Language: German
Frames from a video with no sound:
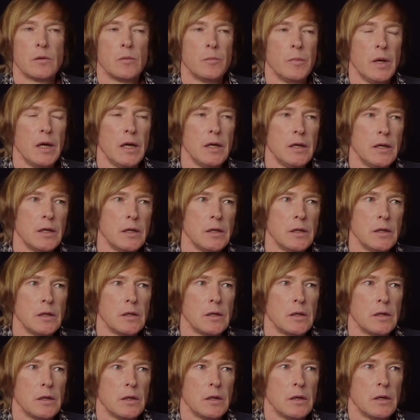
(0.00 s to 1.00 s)
in Rumänien,
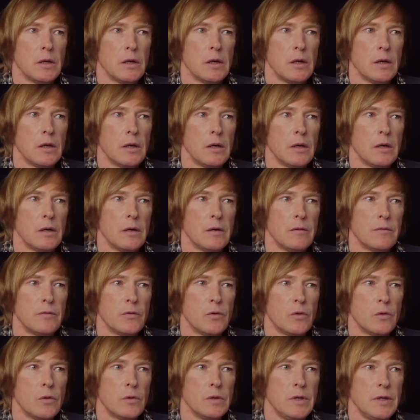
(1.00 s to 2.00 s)
äh,
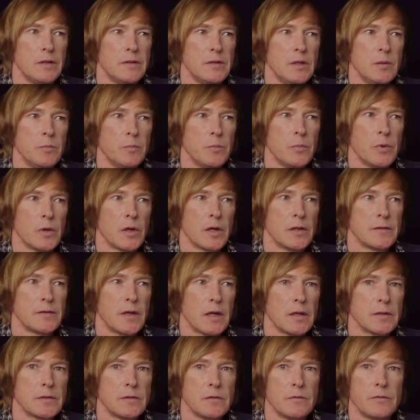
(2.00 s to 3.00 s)
wo die Siebenbürger
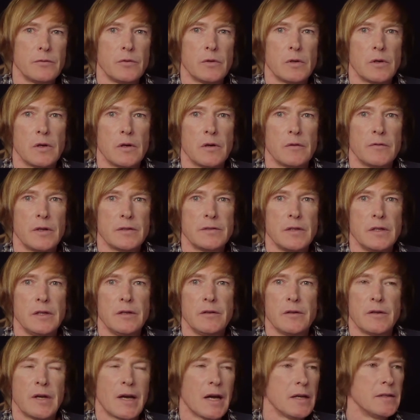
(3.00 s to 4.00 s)
Sachsen vor, was
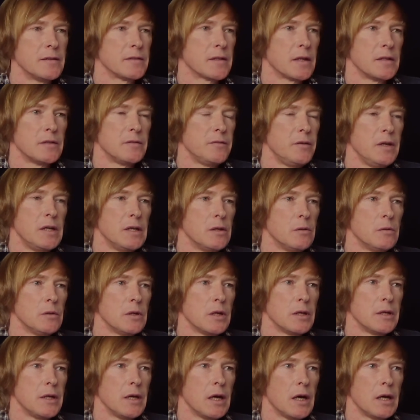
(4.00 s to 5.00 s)
ich, ganz, ganz vielen
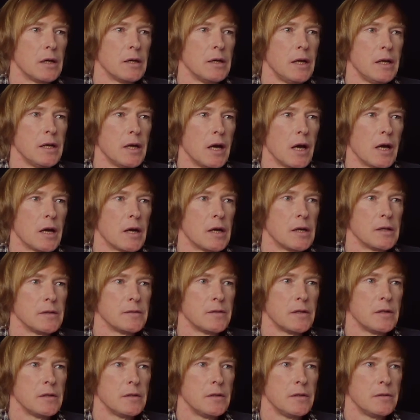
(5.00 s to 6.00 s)
hundert Jahren mhm. hingegangen
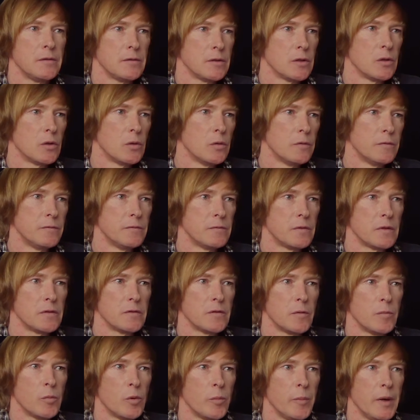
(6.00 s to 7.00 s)
sind, sind gerufen worden
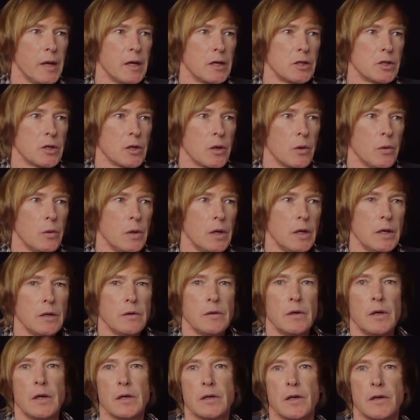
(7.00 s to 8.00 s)
vom rumänischen König
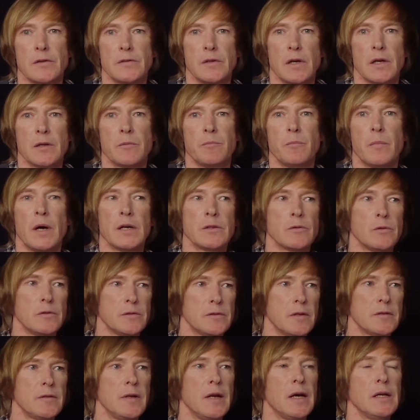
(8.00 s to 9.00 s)
und mhm. hat gesagt, macht uns
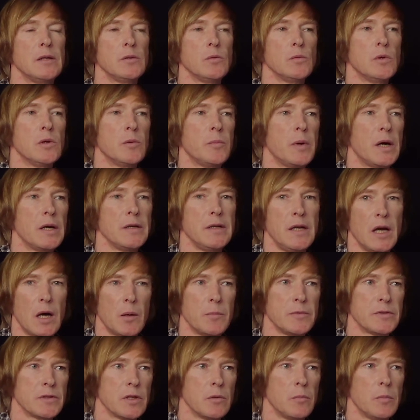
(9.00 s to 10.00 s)
das Land urbar, die
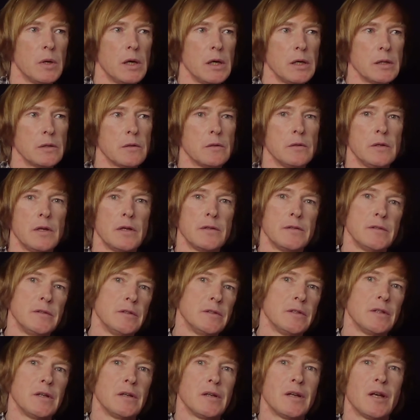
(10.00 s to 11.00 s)
haben es gemacht. Und mhm. das
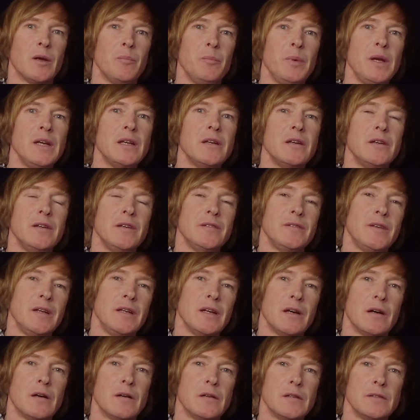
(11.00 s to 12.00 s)
sind Gebiete, die
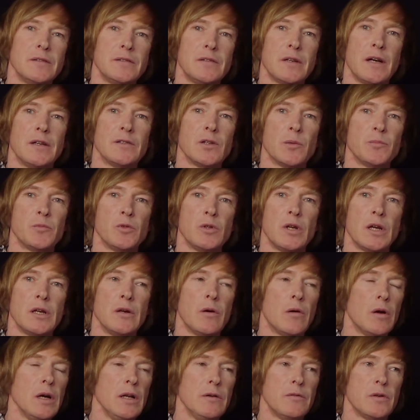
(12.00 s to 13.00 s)
sehen aus, als ob du
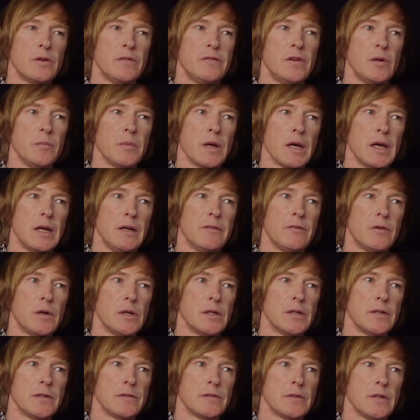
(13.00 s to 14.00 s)
dann Hollywood-Film drehen
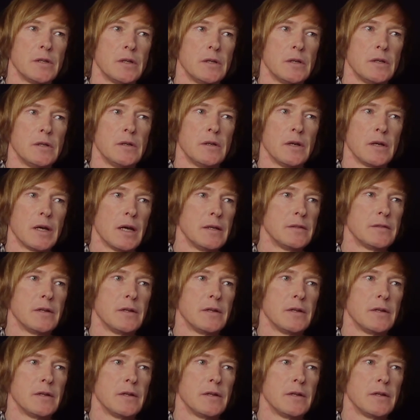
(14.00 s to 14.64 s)
wolltest. Ja, ja